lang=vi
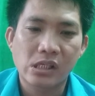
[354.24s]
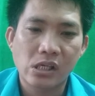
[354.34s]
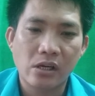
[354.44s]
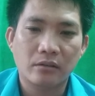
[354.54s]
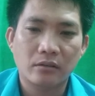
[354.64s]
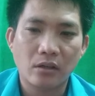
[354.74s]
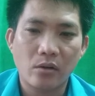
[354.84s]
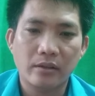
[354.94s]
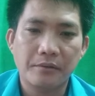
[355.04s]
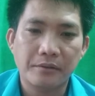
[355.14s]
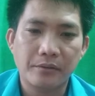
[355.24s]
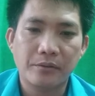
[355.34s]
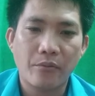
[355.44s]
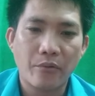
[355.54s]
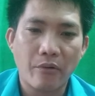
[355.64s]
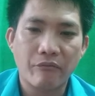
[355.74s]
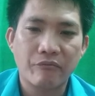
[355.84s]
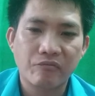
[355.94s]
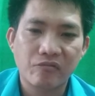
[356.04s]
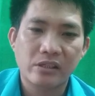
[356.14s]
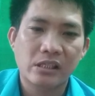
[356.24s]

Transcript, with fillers: à, ứng dụng khác trong điện thoại chẳng hạn